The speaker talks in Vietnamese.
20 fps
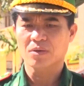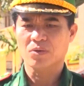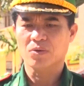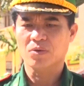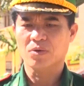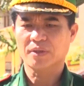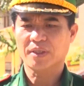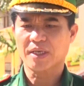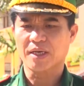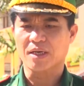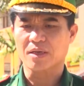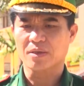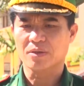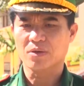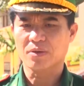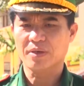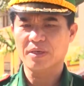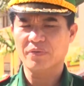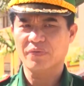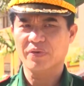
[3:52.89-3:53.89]
cũng có thể là
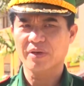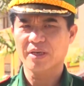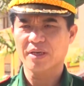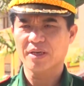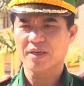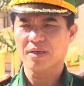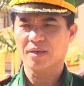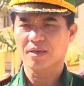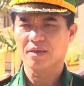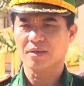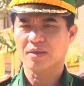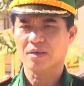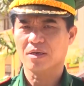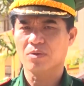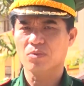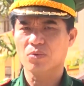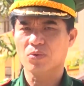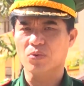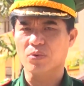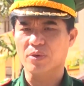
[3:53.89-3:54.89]
do kinh phí
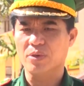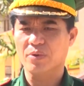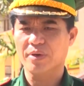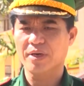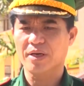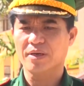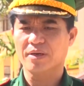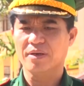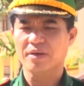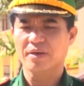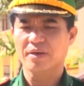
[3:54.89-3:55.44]
không đủ điều kiện